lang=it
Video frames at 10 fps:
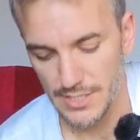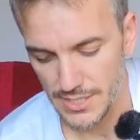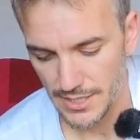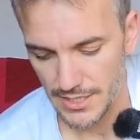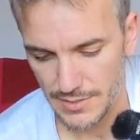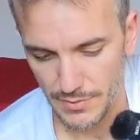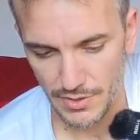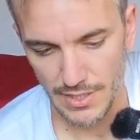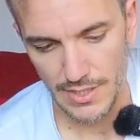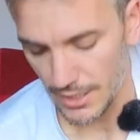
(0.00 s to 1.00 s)
nel
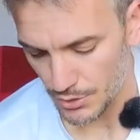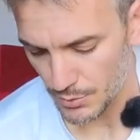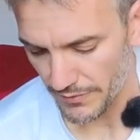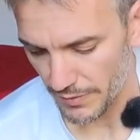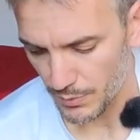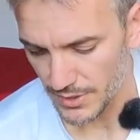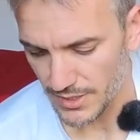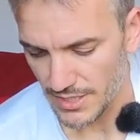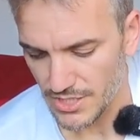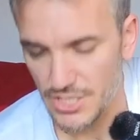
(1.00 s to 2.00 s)
ciclismo e Northwave
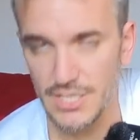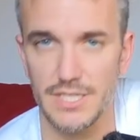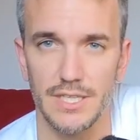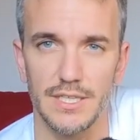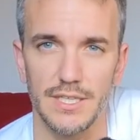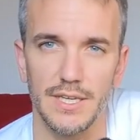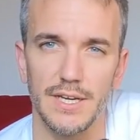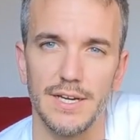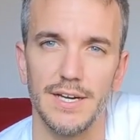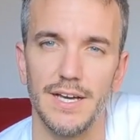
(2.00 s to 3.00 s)
quindi decise
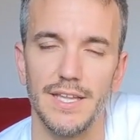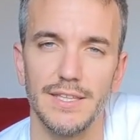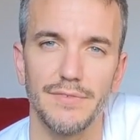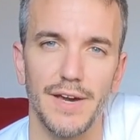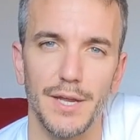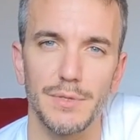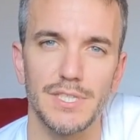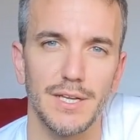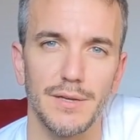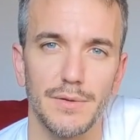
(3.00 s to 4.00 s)
di, eh, di fare
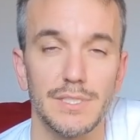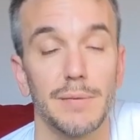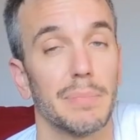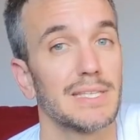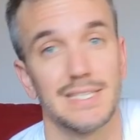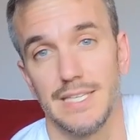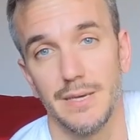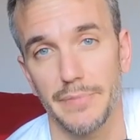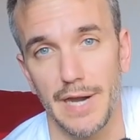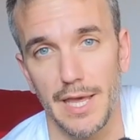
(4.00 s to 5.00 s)
questa, questa,
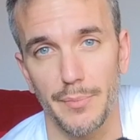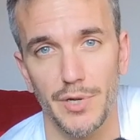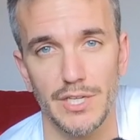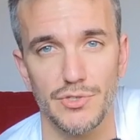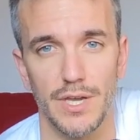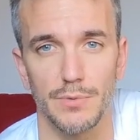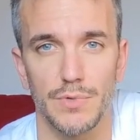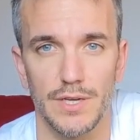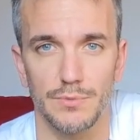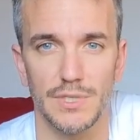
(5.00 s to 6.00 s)
pazzia per l'epoca, cioè
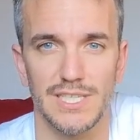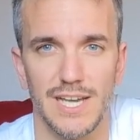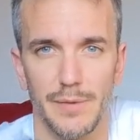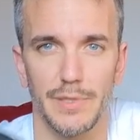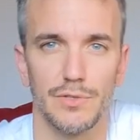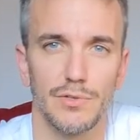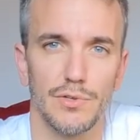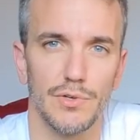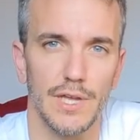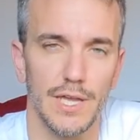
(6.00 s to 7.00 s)
un, una scarpa di un
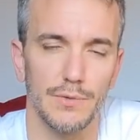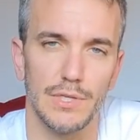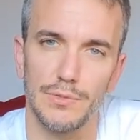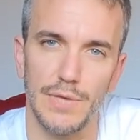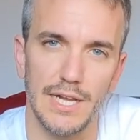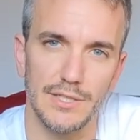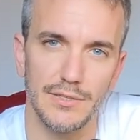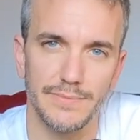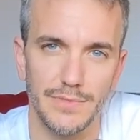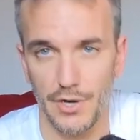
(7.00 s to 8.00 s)
colore colore e una di un
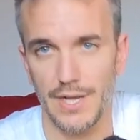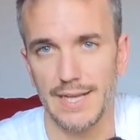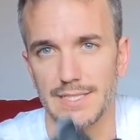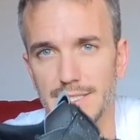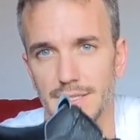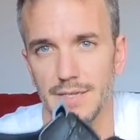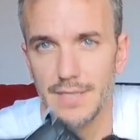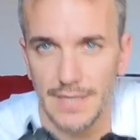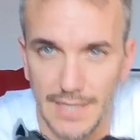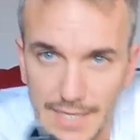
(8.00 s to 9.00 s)
altro. Però ragazzi,
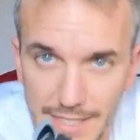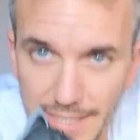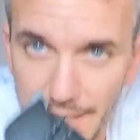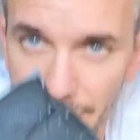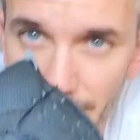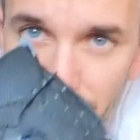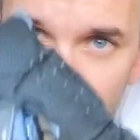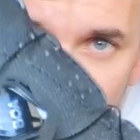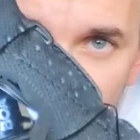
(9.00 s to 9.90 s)
la linea che fa la